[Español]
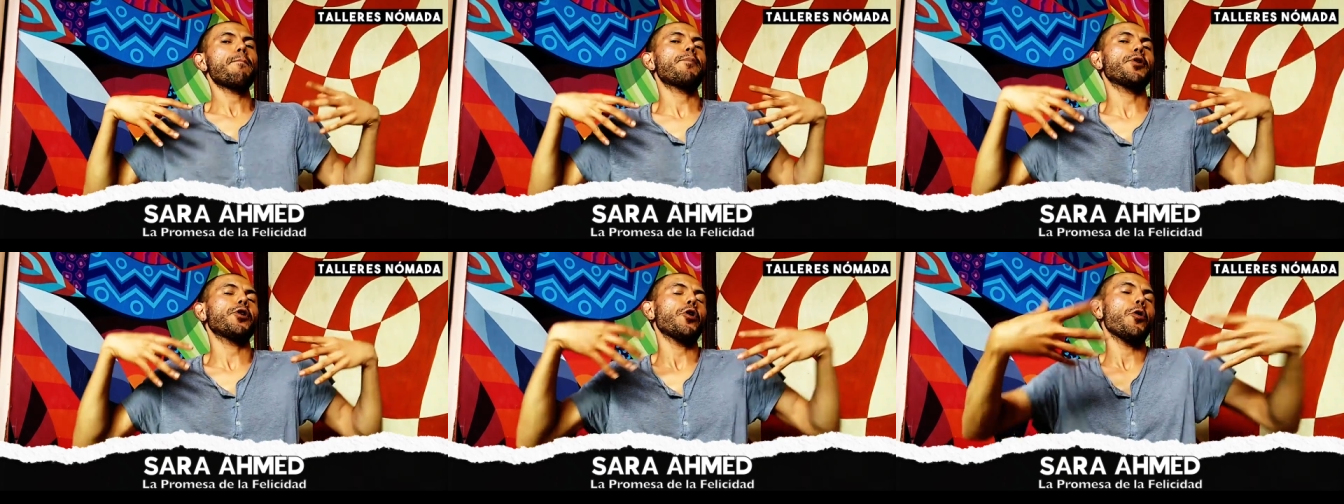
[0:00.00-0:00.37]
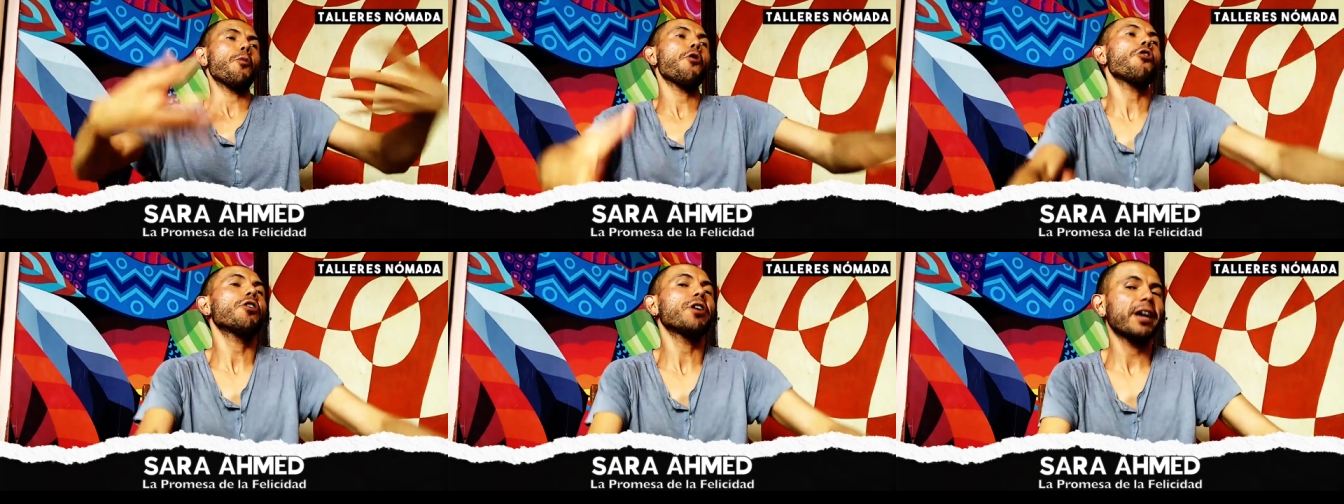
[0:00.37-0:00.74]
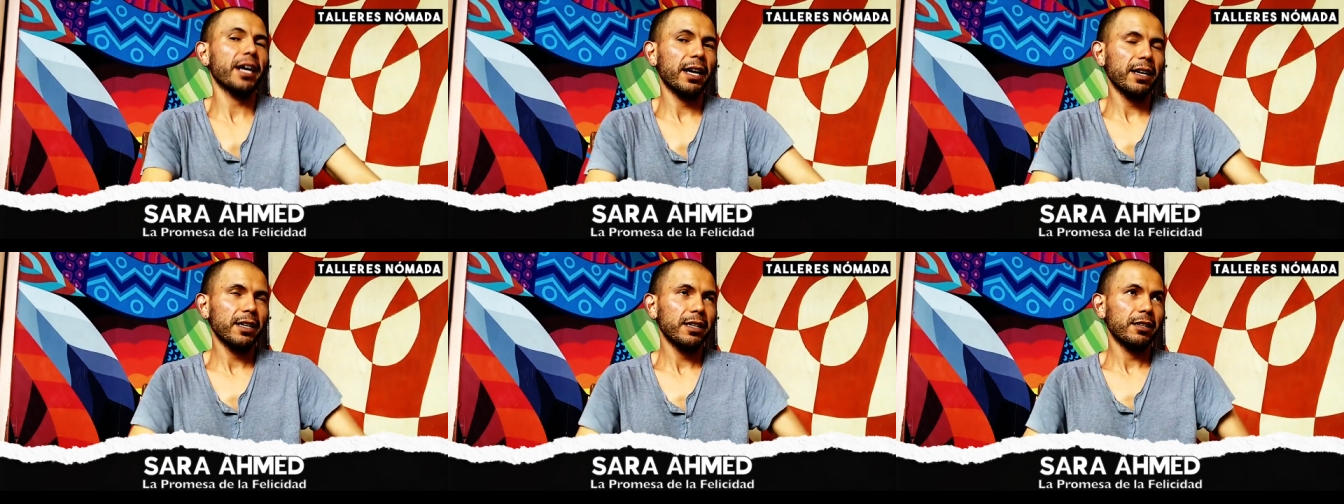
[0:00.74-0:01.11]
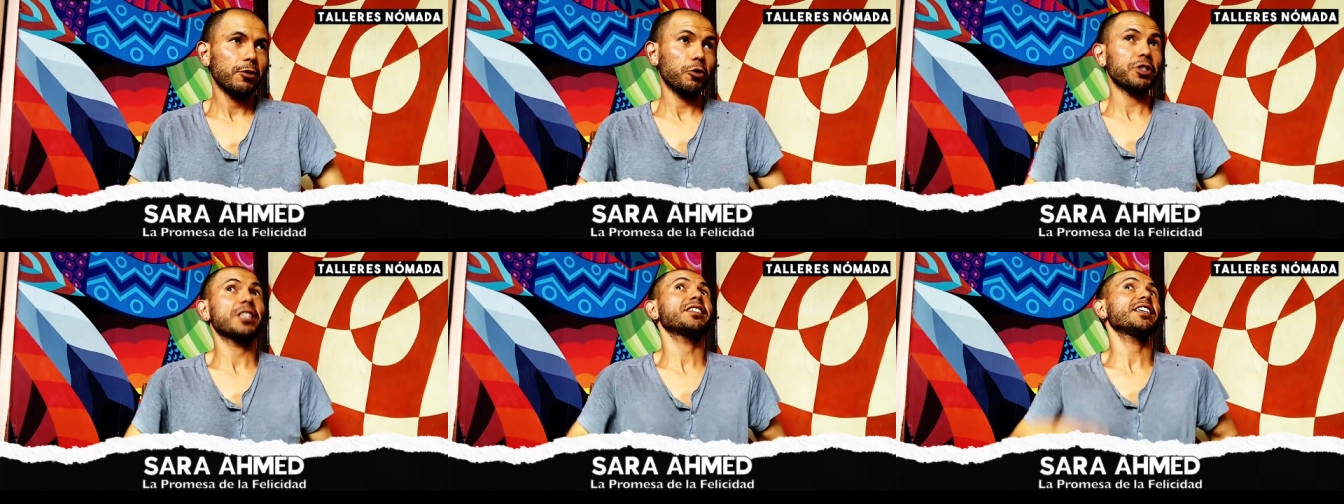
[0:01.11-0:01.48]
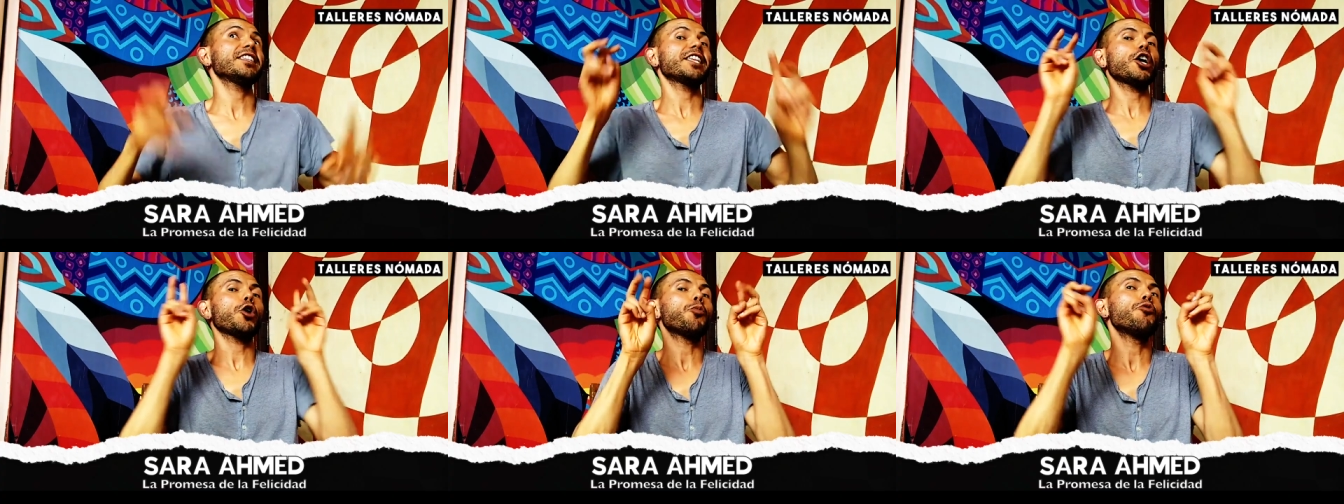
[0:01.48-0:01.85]
provoca o se
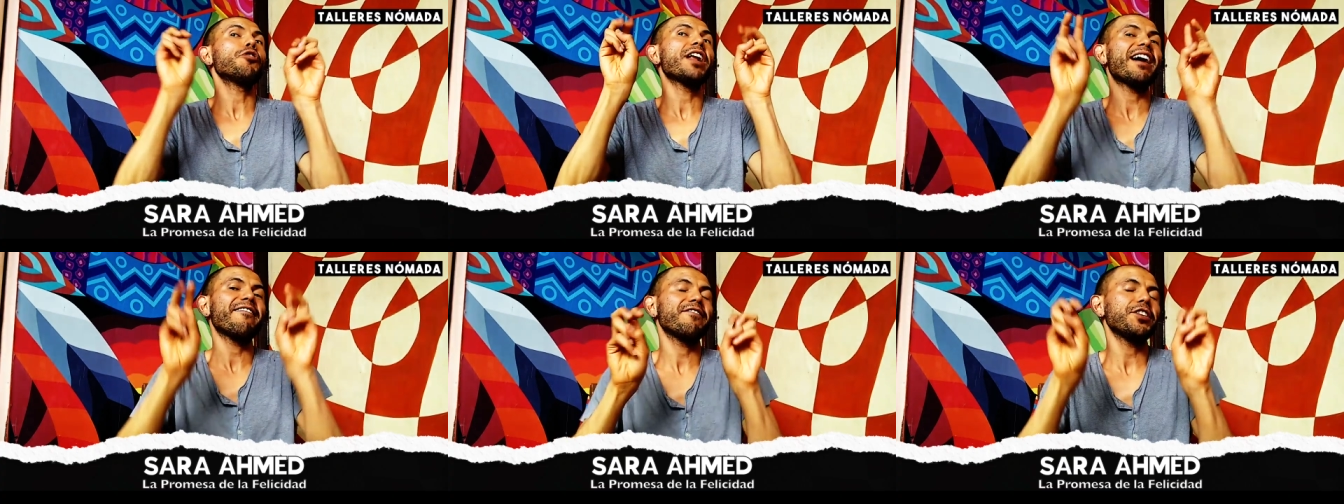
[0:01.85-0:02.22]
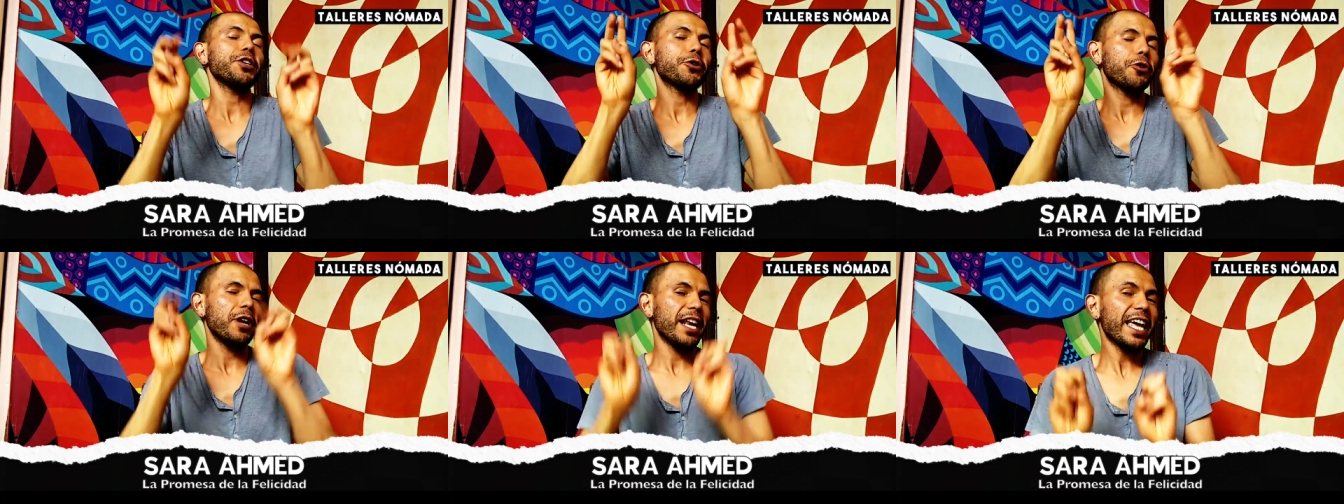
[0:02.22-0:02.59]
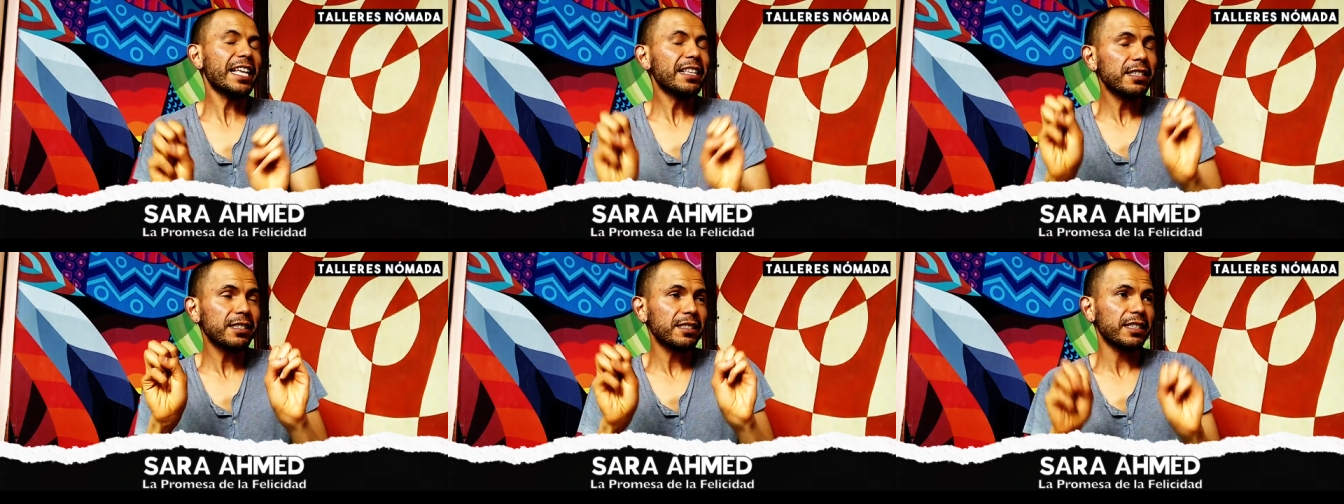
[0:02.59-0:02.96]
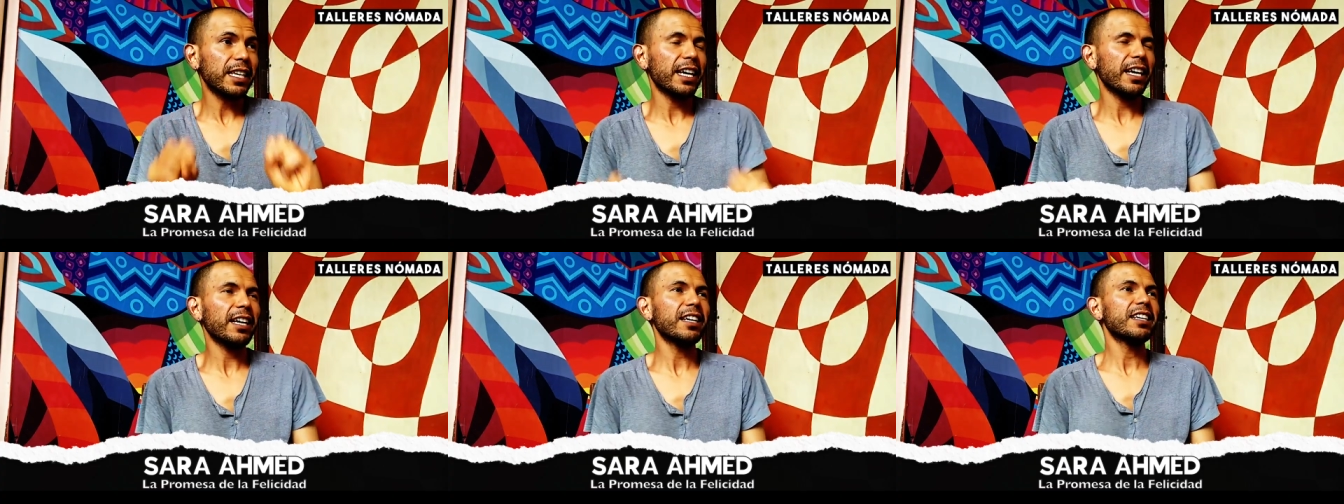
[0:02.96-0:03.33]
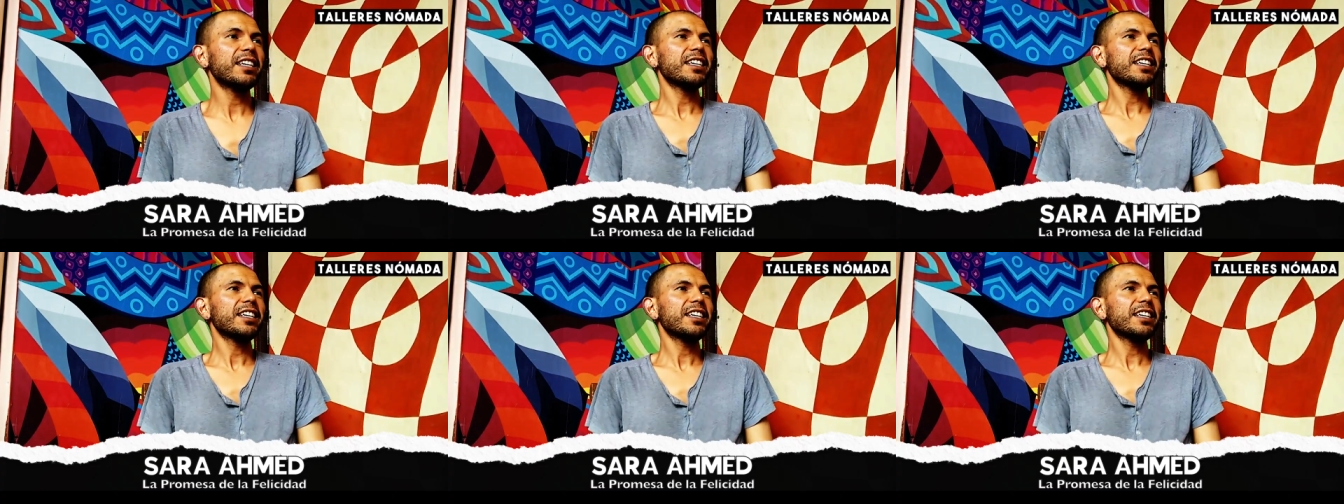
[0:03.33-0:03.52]
siente como una violencia.